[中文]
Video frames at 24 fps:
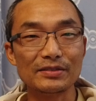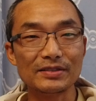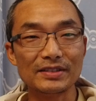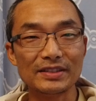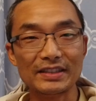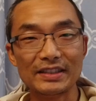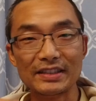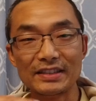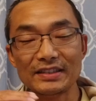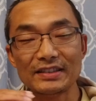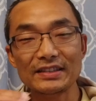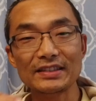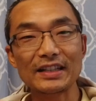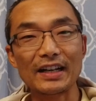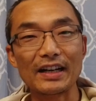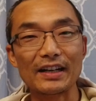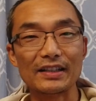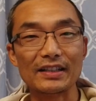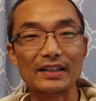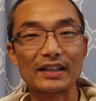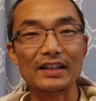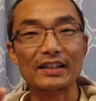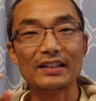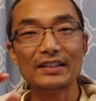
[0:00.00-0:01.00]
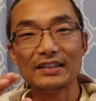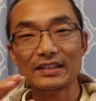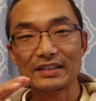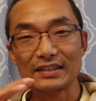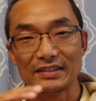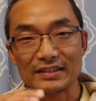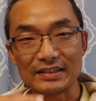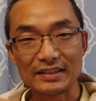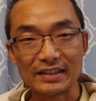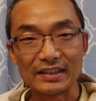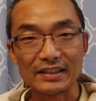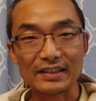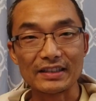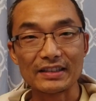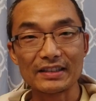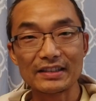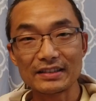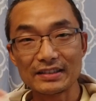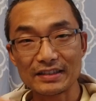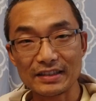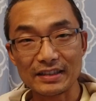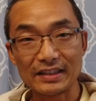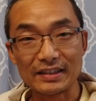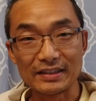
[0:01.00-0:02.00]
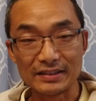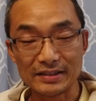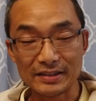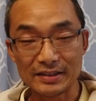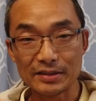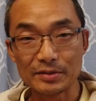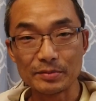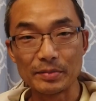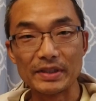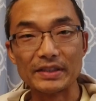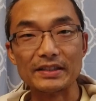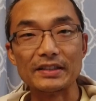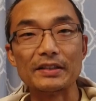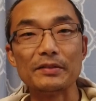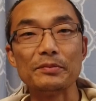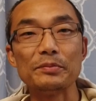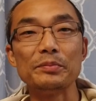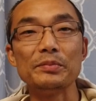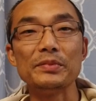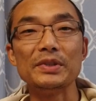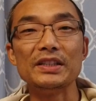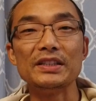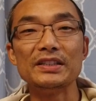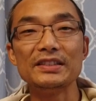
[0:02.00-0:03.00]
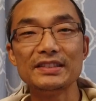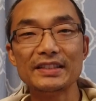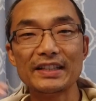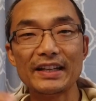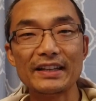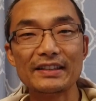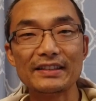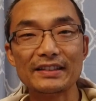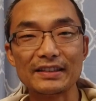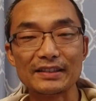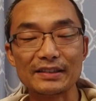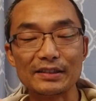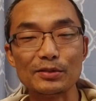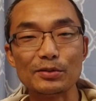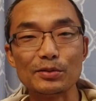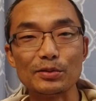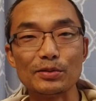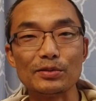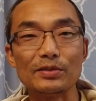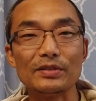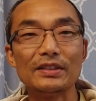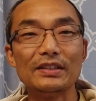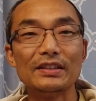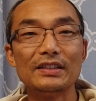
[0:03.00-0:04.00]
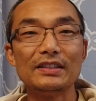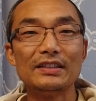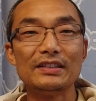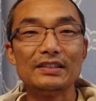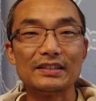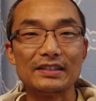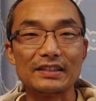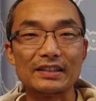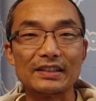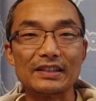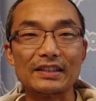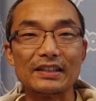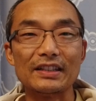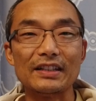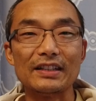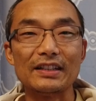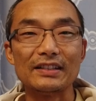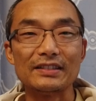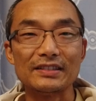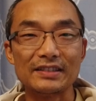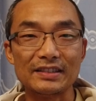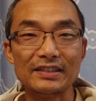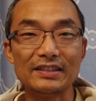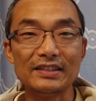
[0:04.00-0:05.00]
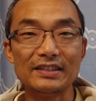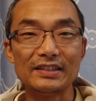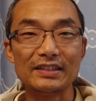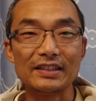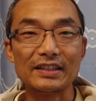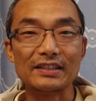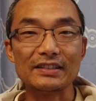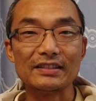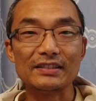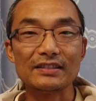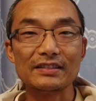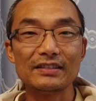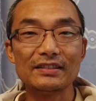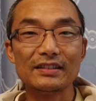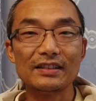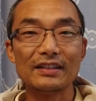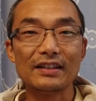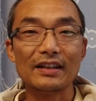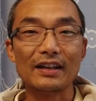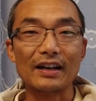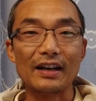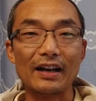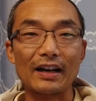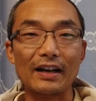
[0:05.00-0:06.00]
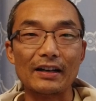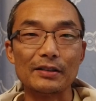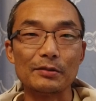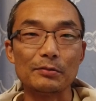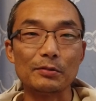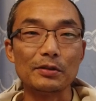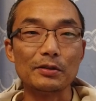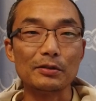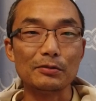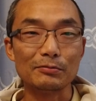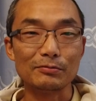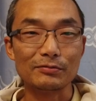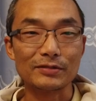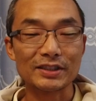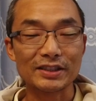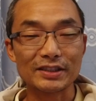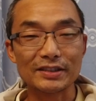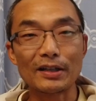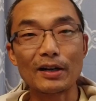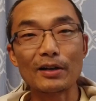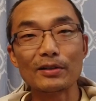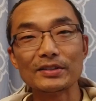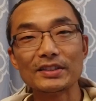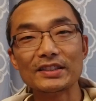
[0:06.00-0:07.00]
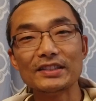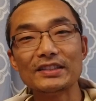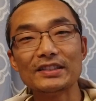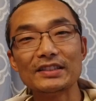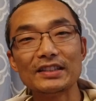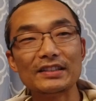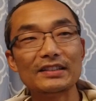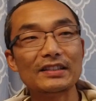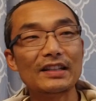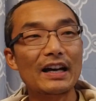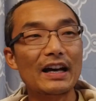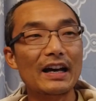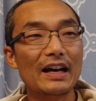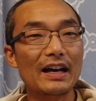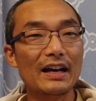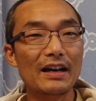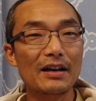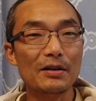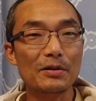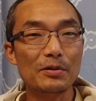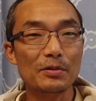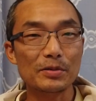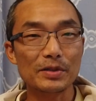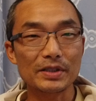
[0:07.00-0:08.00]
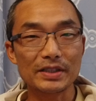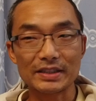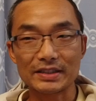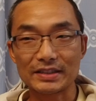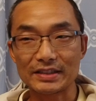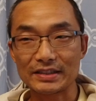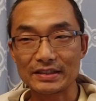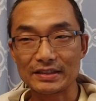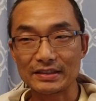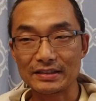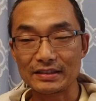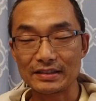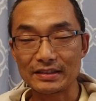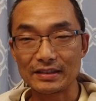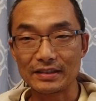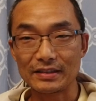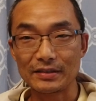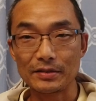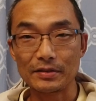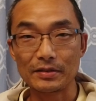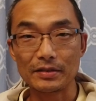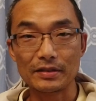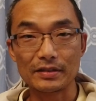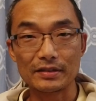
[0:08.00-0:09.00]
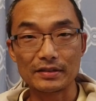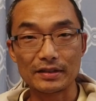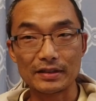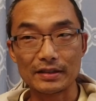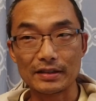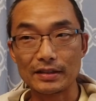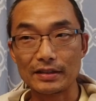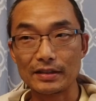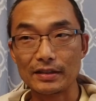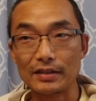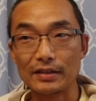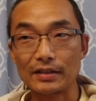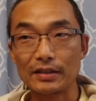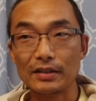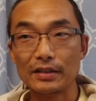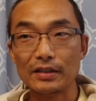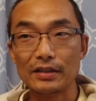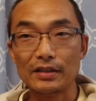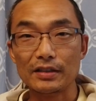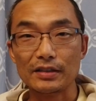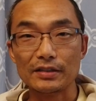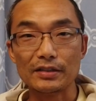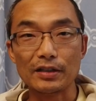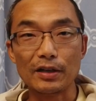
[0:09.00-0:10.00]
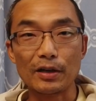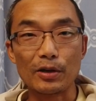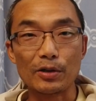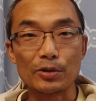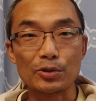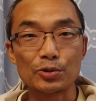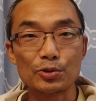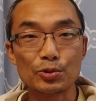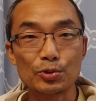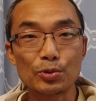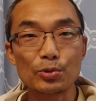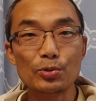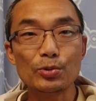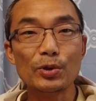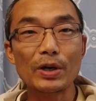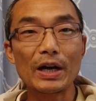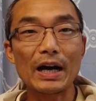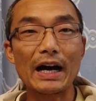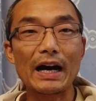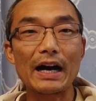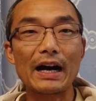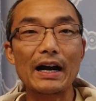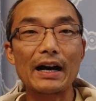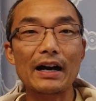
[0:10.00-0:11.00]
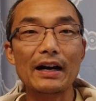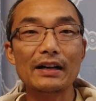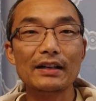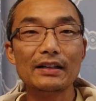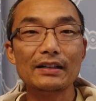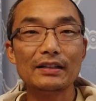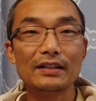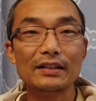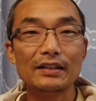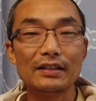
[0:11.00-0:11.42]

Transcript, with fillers: 就影响了整个这个日本的民间的一种这个精神啊，什么武士道精神呐，或者是呃那个要忠啊